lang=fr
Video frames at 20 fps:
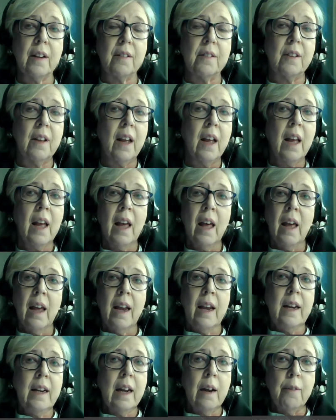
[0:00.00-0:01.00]
Ses
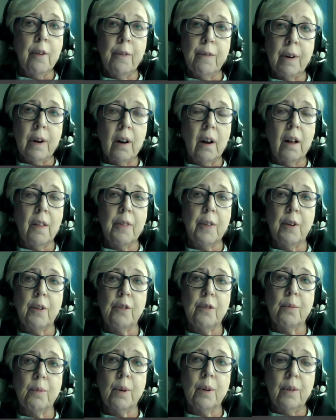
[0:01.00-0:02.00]
ancêtres
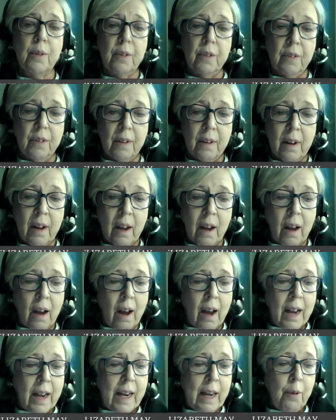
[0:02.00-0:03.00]
sont
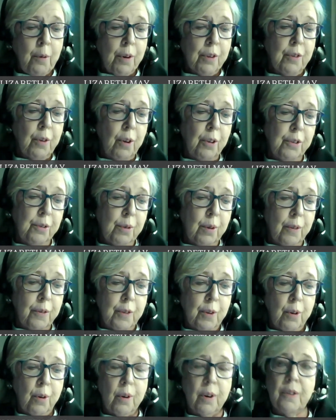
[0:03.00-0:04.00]
venus au Canada
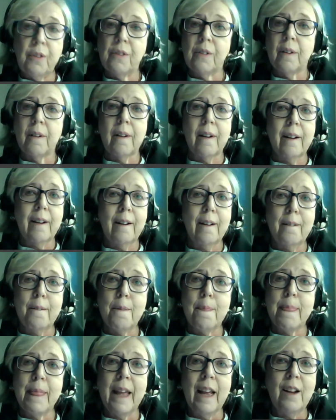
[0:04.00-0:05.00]
en
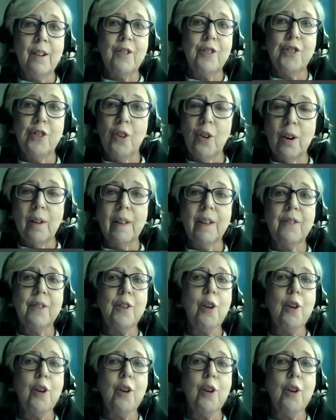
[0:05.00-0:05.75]
1906.